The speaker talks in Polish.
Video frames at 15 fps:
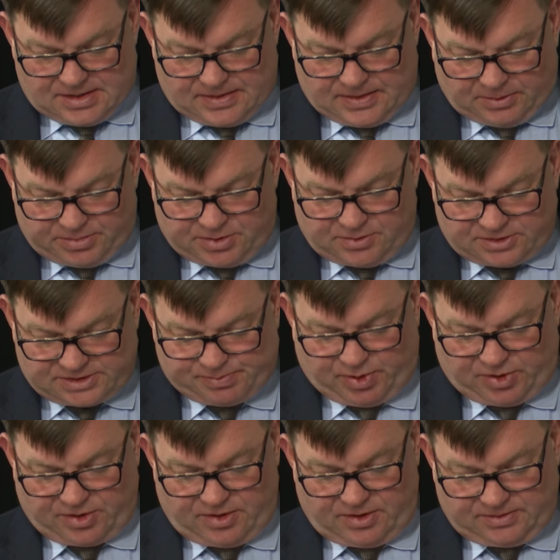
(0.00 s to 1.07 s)
No było
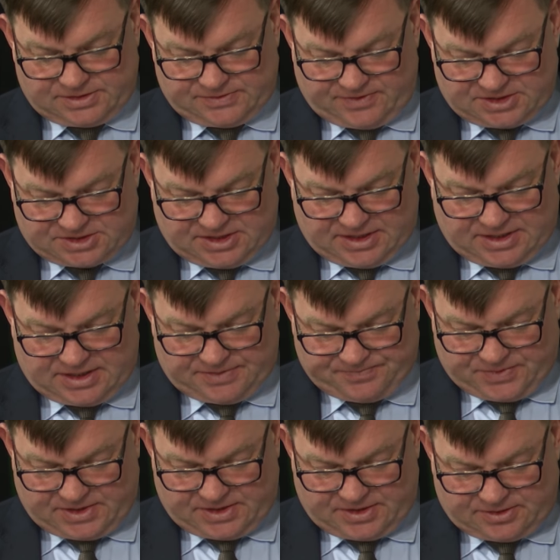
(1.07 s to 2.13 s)
sporo, zwłaszcza na,
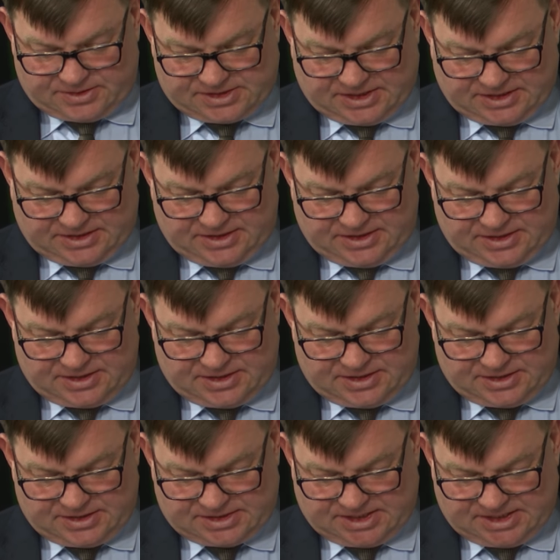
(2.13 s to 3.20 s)
ostatniej
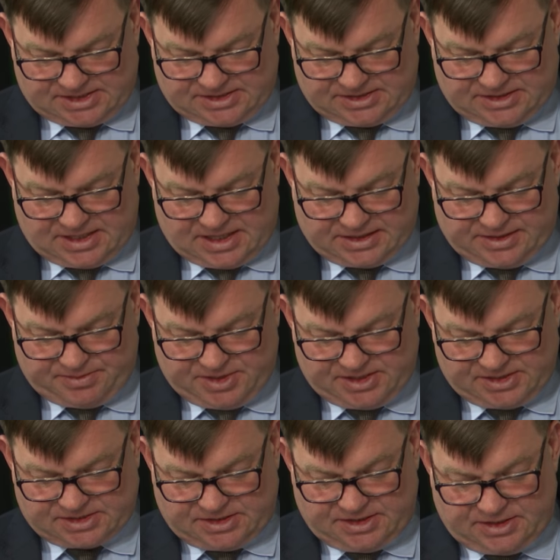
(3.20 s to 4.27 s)
e, sesji Rady
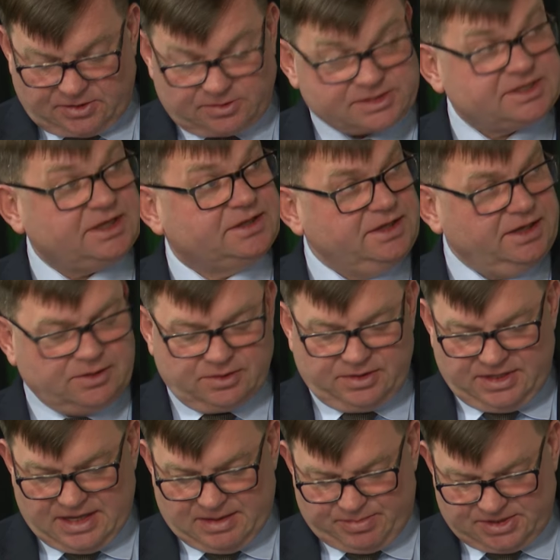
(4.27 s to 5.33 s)
Miejskiej, ostatniego
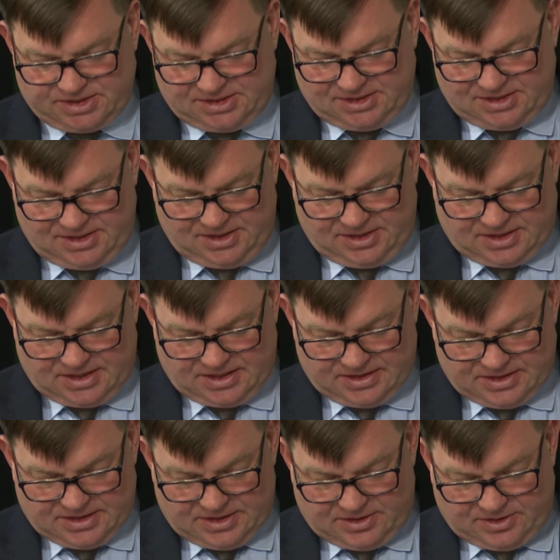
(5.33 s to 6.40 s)
dnia października
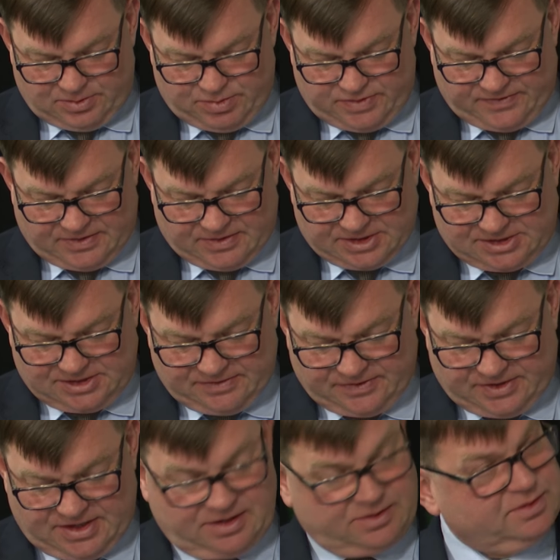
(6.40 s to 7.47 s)
odbywała się w
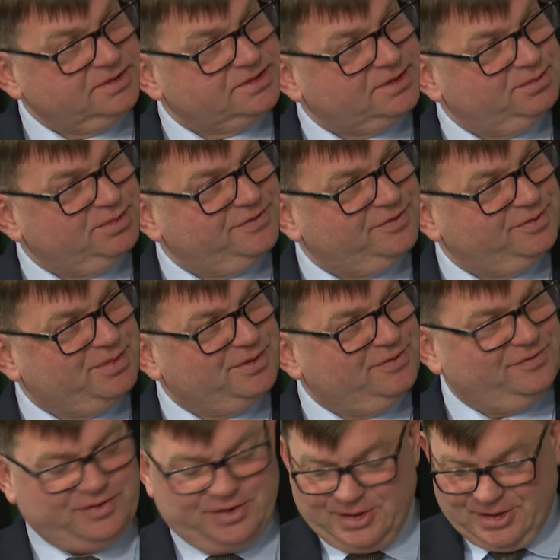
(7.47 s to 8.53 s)
Halloween, sobie wybr
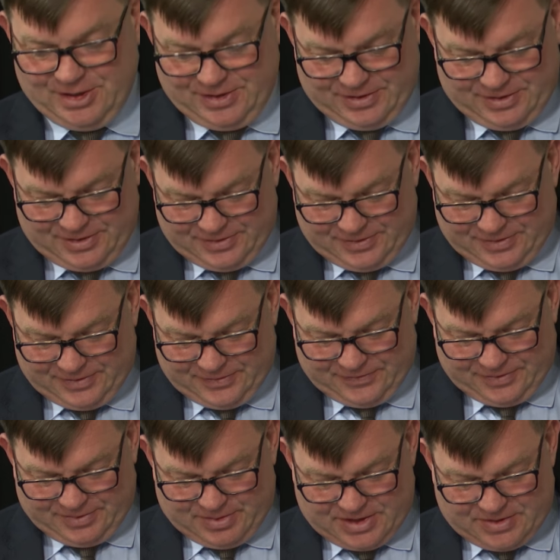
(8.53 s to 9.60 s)
wy e, e,
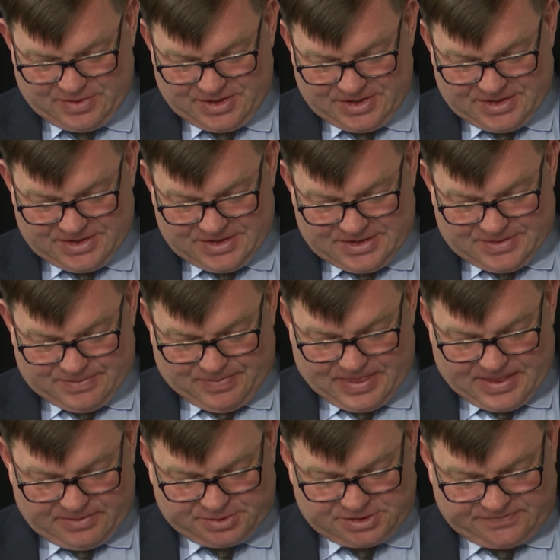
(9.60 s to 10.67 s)
wybrał
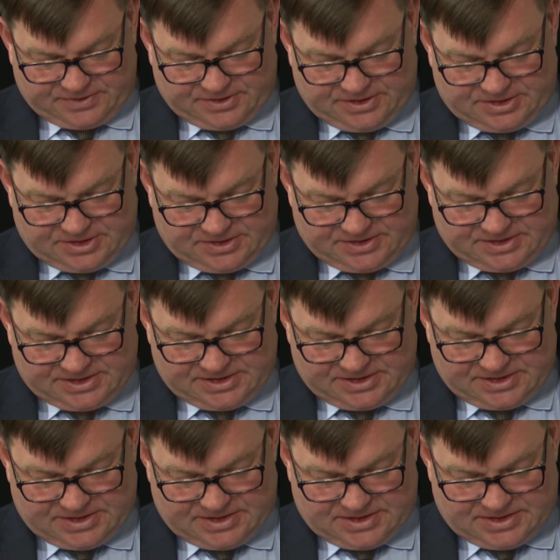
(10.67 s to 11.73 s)

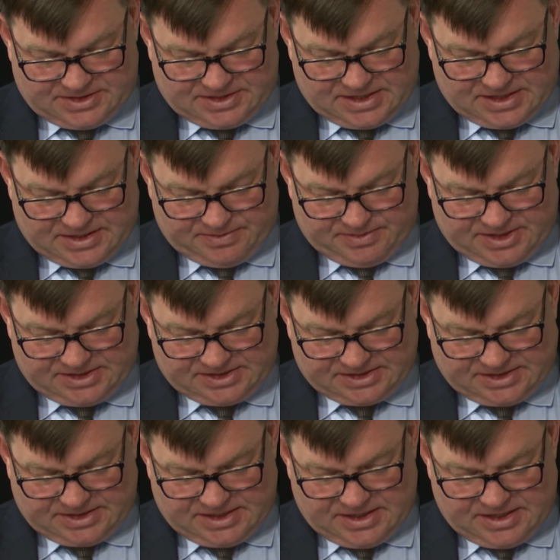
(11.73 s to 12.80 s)
przewodniczący Rady
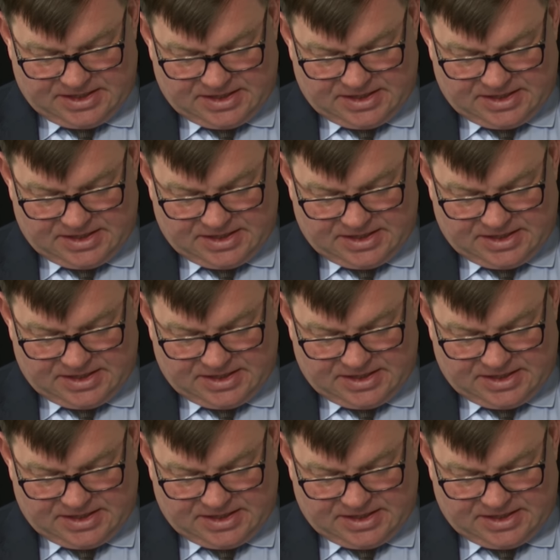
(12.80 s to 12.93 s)
Miejskiej.